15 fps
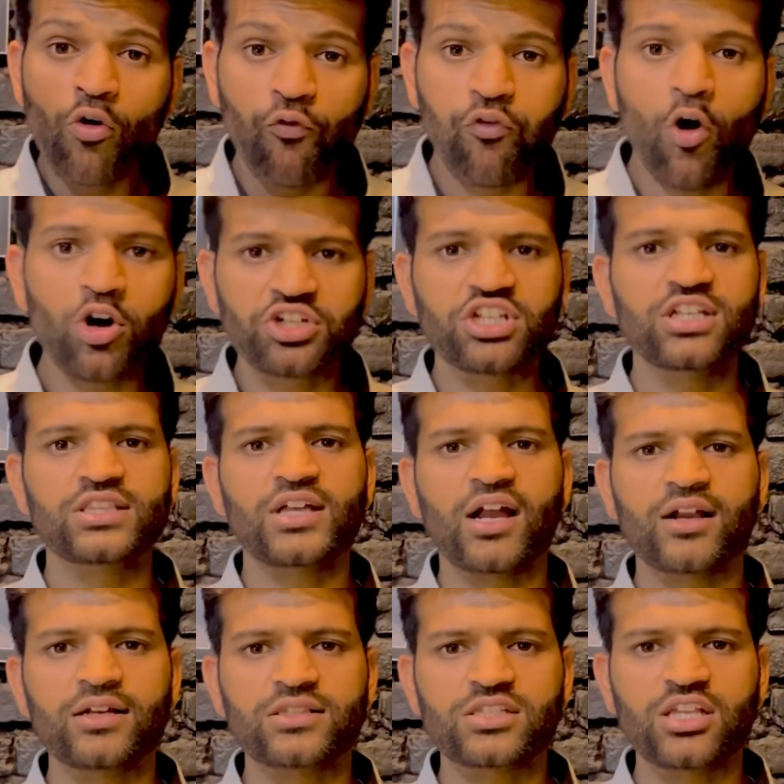वोट की
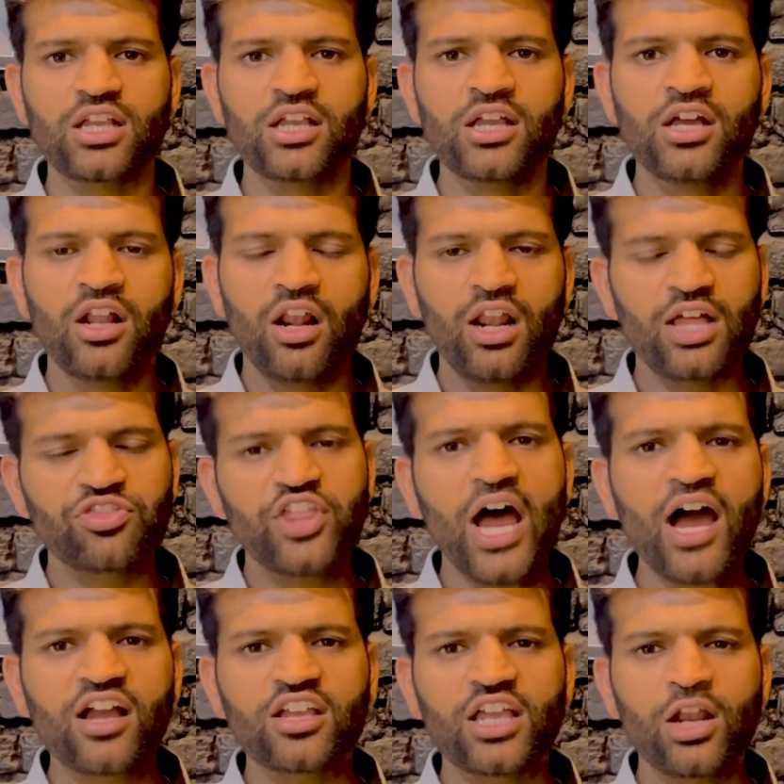ताकत से
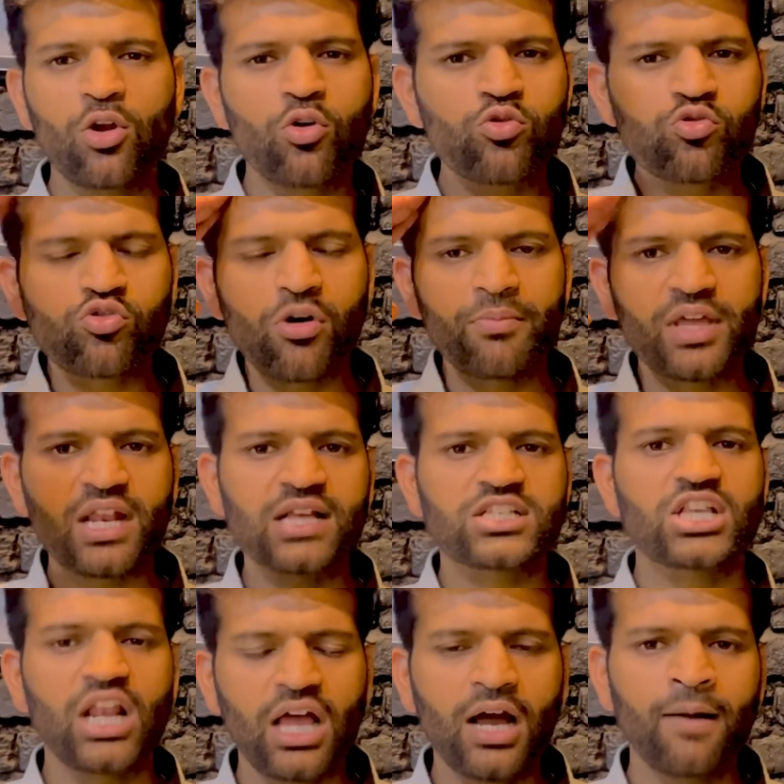लद्दाख के लोगों को मेरा
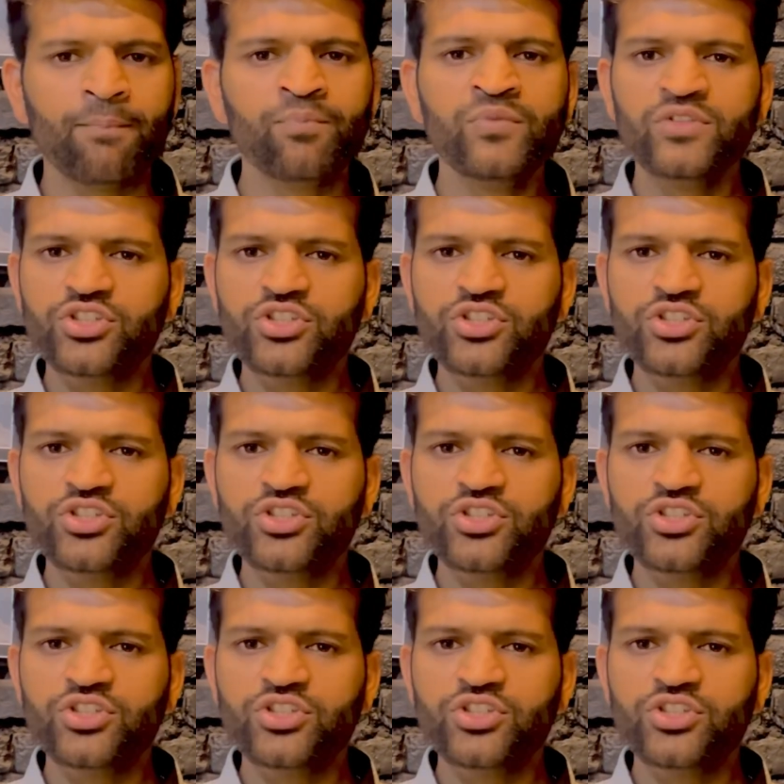सलाम